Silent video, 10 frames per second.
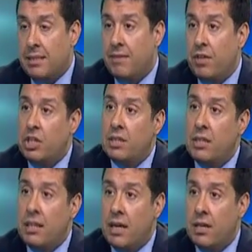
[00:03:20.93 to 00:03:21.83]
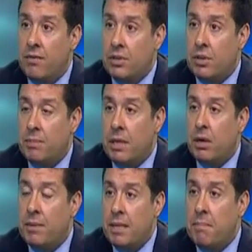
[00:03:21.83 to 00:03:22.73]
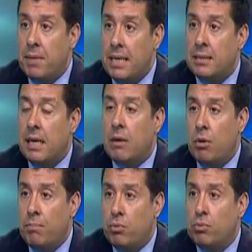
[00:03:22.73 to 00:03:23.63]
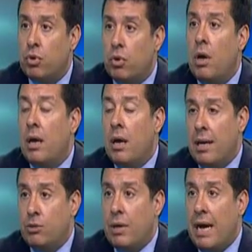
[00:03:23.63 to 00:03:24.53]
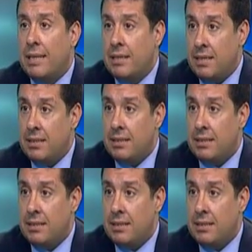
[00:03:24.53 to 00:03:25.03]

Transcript: Se invece è dedicato verso le piccole e medie imprese, a quel punto la durata si